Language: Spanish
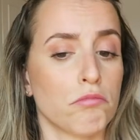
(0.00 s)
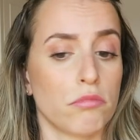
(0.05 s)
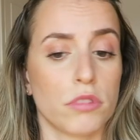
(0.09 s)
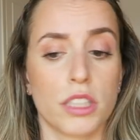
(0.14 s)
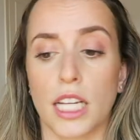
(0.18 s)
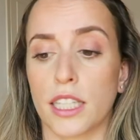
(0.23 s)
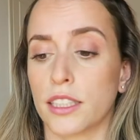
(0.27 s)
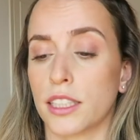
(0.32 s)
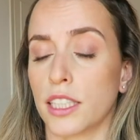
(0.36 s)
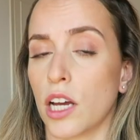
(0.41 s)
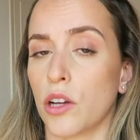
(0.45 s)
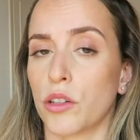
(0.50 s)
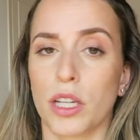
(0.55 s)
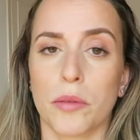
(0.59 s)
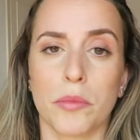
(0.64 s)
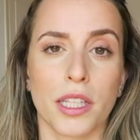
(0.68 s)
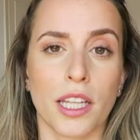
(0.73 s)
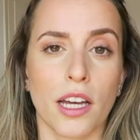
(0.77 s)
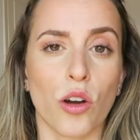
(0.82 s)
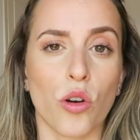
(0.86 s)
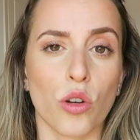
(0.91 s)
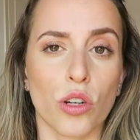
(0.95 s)
ya sea una
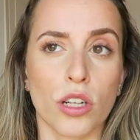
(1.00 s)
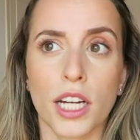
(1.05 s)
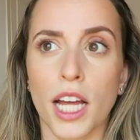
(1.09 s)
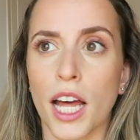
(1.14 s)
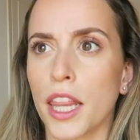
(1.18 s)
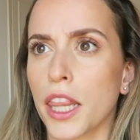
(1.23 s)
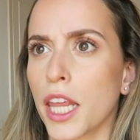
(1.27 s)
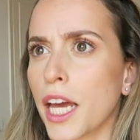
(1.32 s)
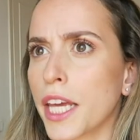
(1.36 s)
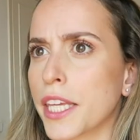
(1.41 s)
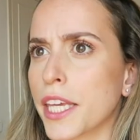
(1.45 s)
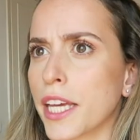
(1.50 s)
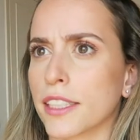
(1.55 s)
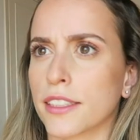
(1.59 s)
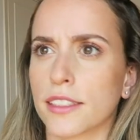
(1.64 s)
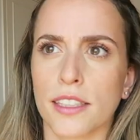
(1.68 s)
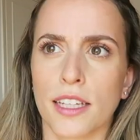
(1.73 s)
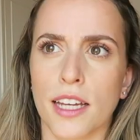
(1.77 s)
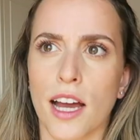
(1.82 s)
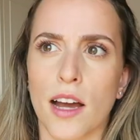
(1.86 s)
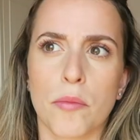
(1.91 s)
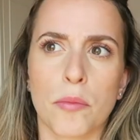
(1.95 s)
media jornada, ya
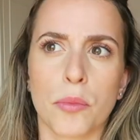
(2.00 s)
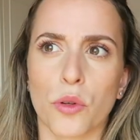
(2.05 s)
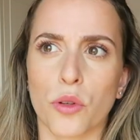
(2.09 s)
sea